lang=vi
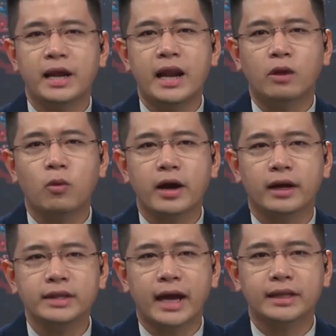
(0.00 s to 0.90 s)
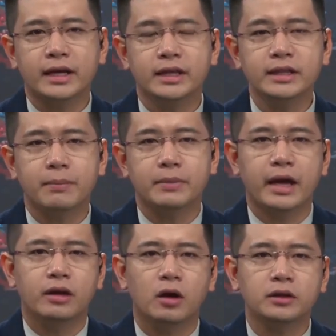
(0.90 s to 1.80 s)
Dịp nghỉ lễ Quốc khánh 2 tháng 9
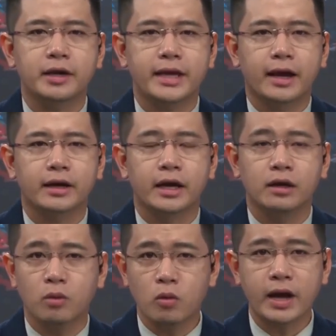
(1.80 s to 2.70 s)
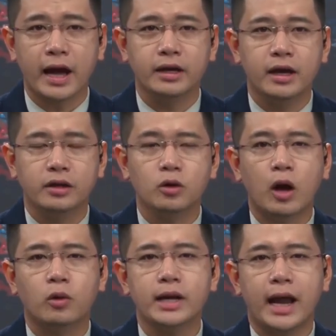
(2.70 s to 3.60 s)
năm nay có thời gian nghỉ 4 ngày,
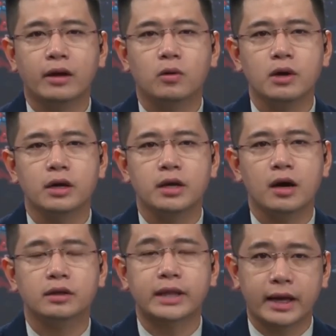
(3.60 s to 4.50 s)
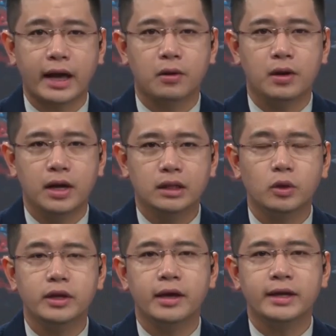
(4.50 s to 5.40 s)
nhu cầu đi lại của người dân tăng cao.
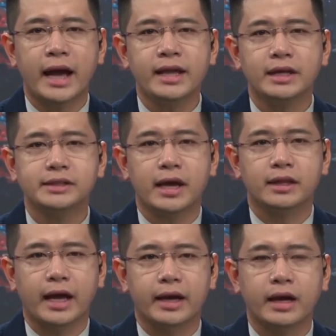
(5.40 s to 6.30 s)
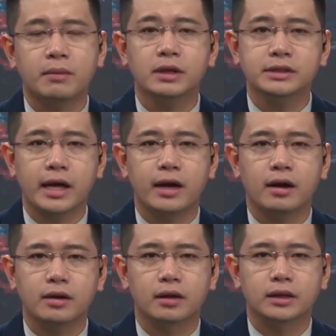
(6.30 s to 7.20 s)
Tuy nhiên, giá vé xe tại các bến
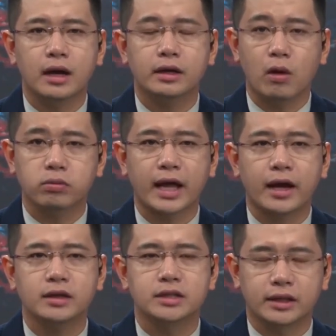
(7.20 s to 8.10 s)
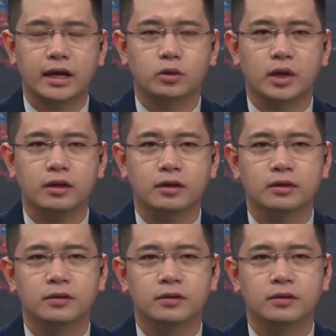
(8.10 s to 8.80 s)
xe ở Cần Thơ không tăng trên các tuyến.